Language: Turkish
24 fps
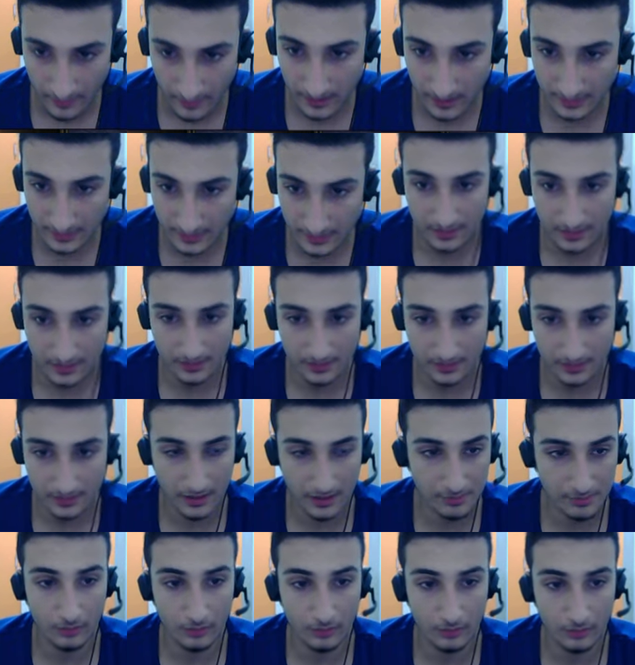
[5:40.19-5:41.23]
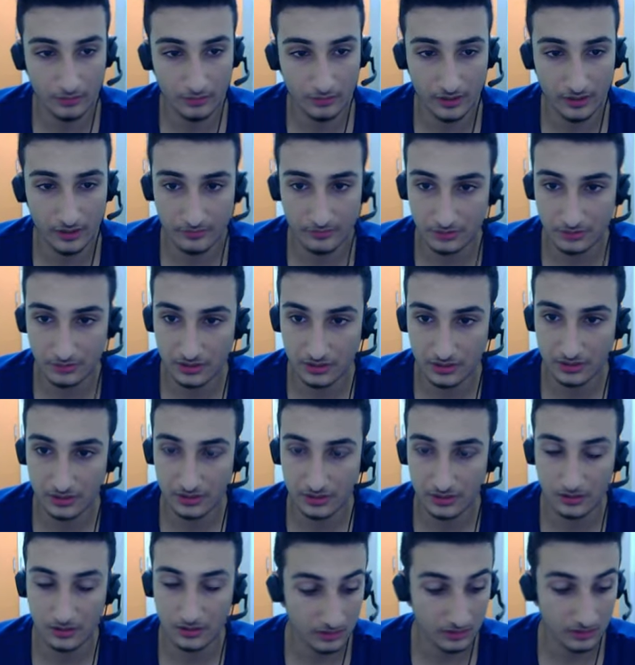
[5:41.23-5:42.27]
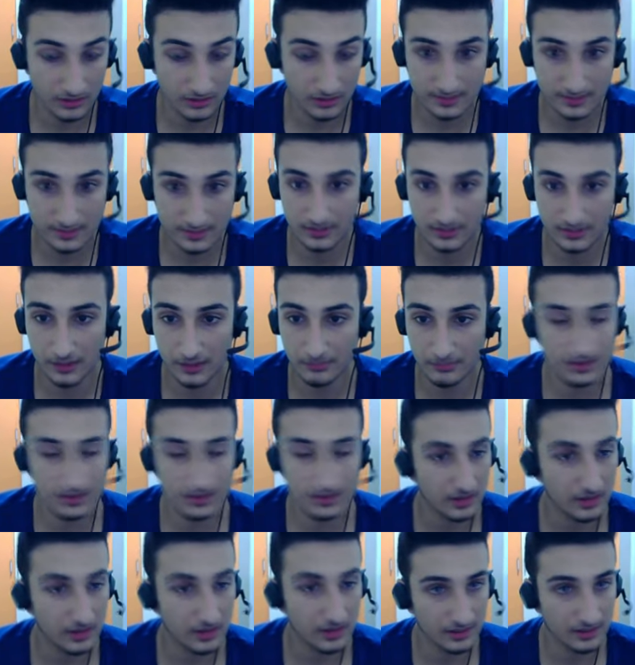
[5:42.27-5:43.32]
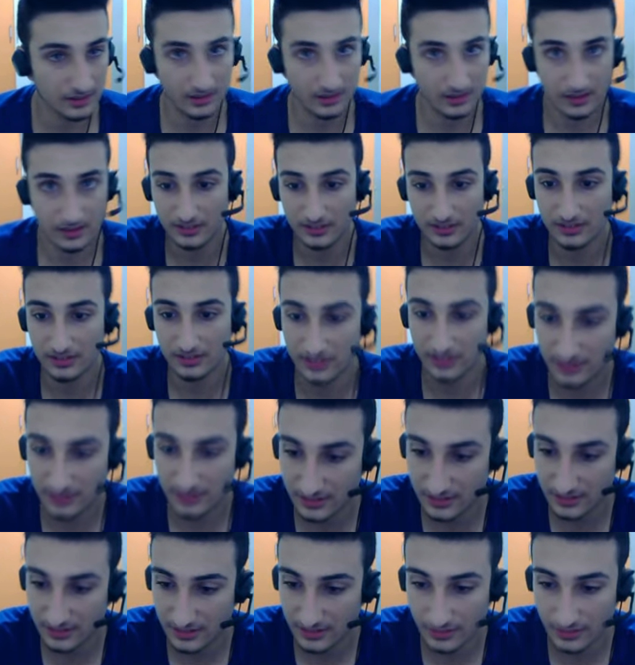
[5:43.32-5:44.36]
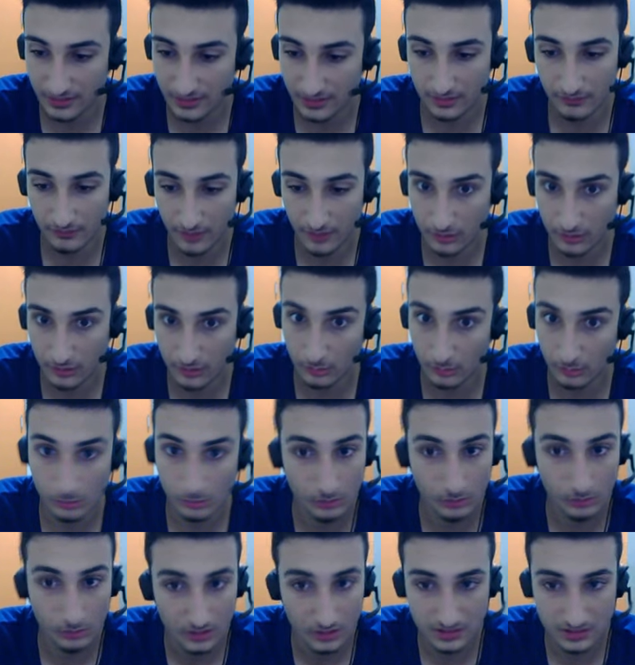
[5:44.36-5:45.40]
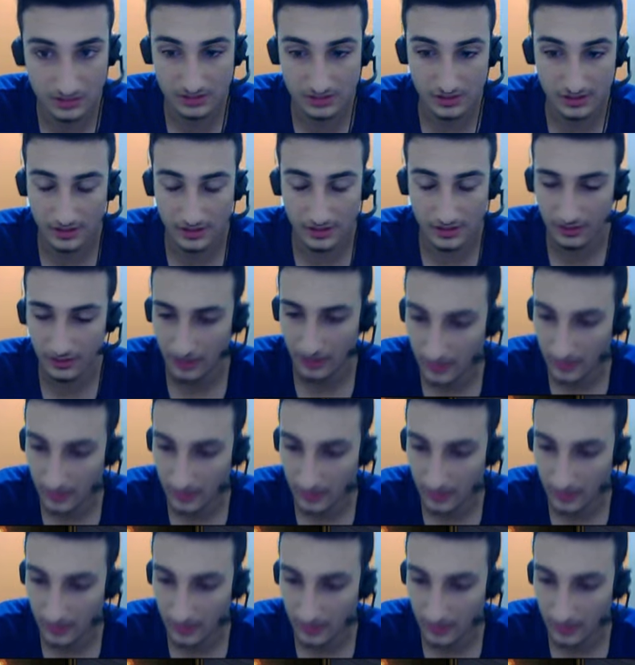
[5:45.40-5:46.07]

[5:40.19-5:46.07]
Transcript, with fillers: Kader hepsi olmamış. Nasıl yaptıysa arkadaş işsiz Vartol kullanıcısı herhal.